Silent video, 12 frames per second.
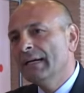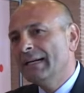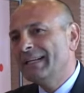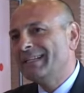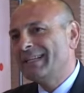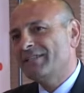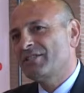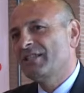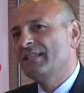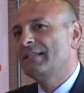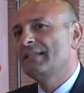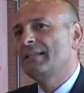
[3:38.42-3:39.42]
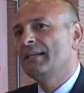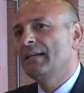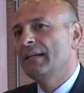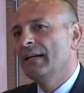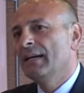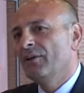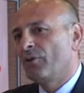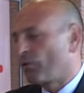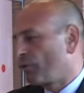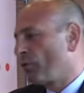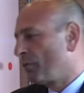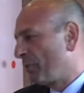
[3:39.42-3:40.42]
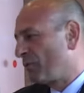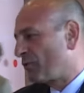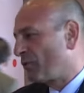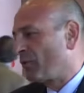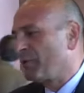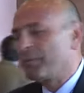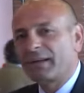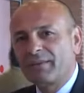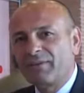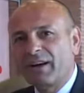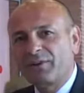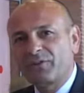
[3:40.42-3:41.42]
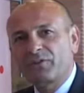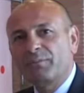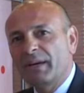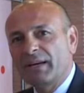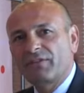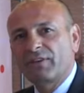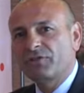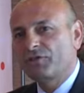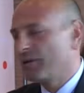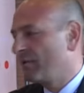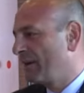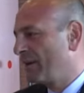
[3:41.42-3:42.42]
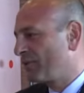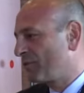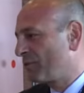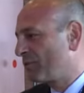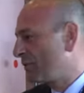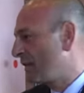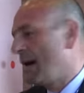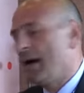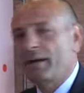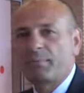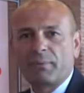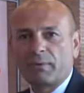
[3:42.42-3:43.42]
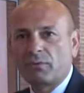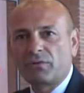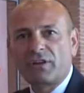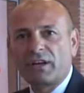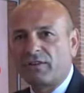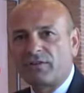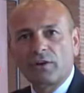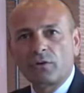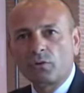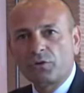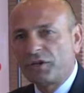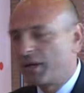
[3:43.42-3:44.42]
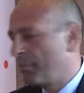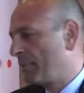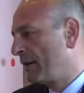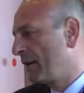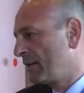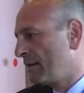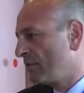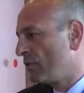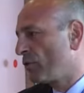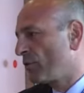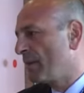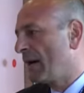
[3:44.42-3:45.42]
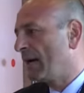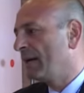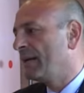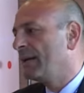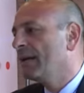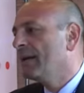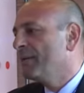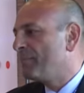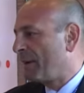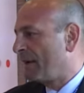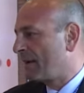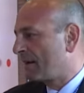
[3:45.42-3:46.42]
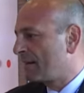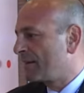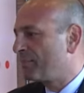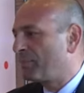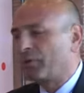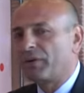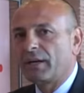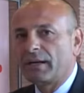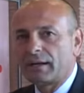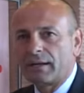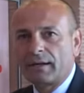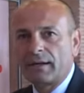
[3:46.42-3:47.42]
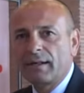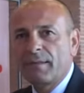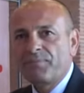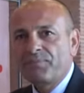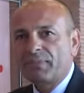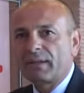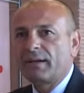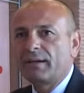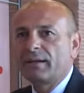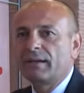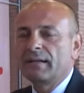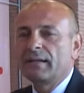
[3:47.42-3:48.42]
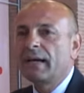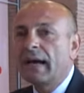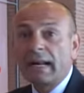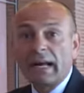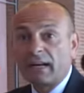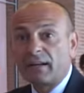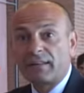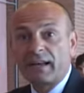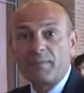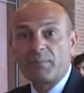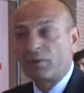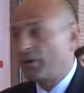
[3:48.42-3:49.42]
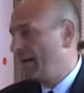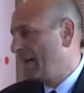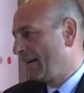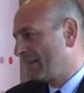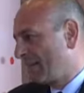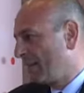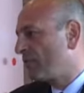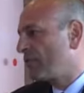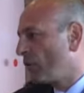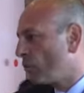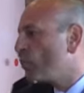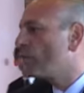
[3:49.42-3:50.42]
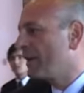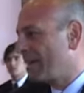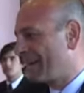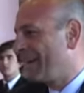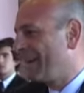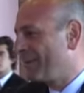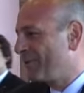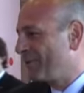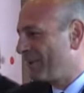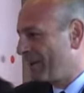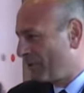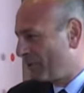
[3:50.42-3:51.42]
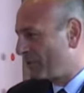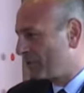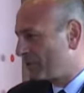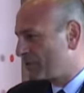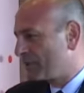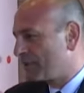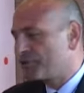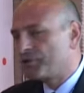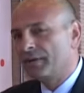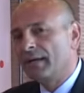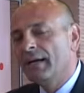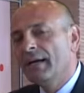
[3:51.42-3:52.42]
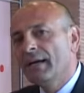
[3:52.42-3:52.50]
i tassisti non sono più soli perché vanno su Messenger, vanno su Skype, utilizzano tutti gli applicativi normali per poter eh, ingannare il tempo nelle attese lunghe che hanno nei loro posteggi.